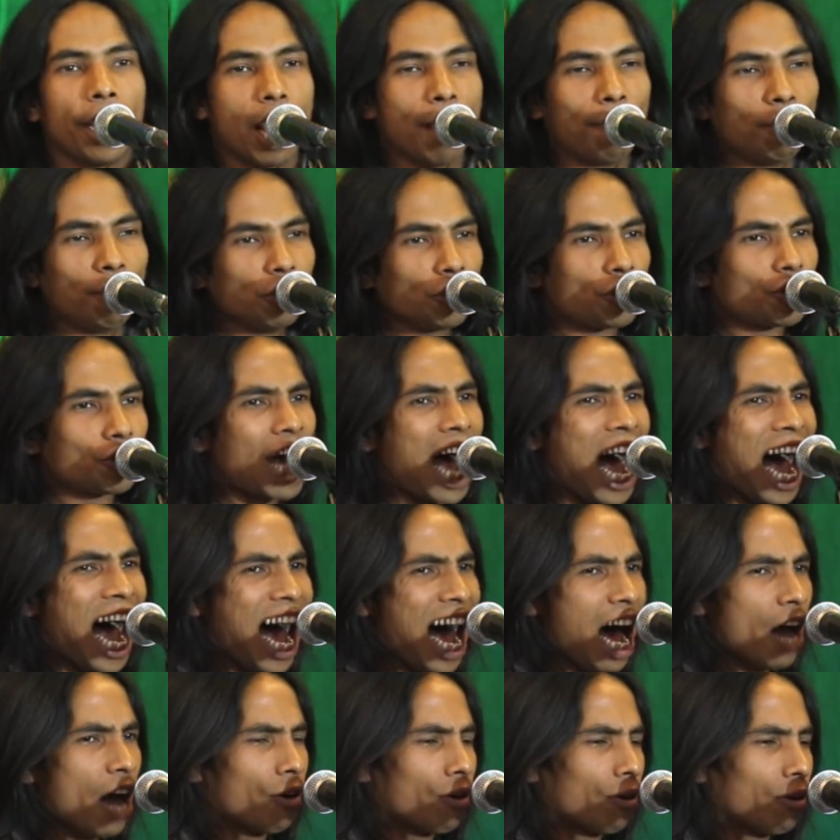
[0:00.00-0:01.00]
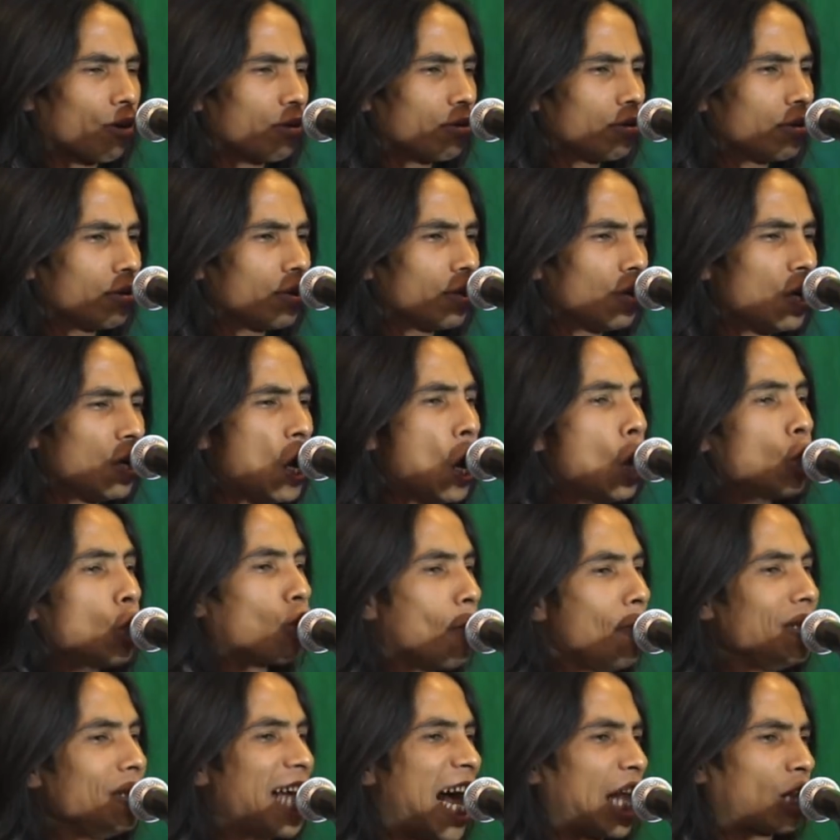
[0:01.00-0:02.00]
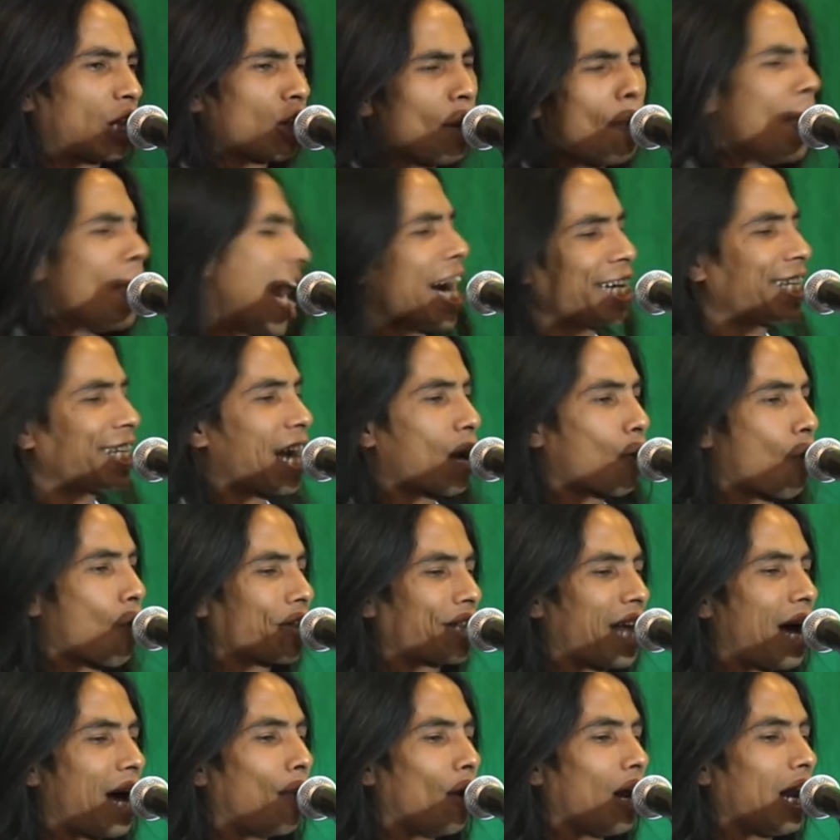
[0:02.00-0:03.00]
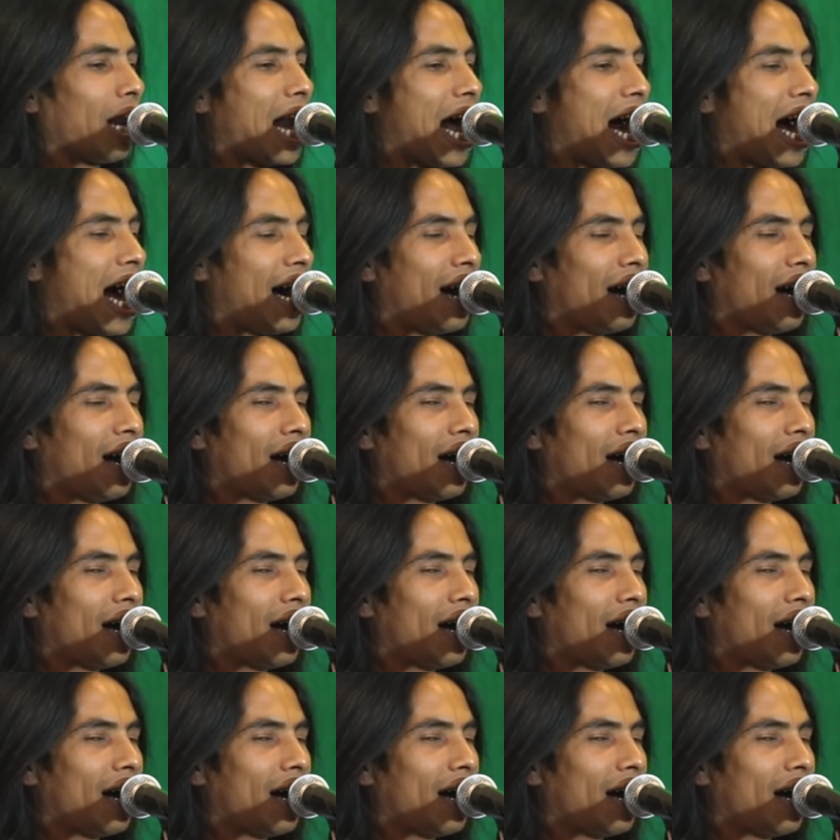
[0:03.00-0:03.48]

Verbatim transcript: এমন চোর তুমি যে তোমার একটা কথা বললা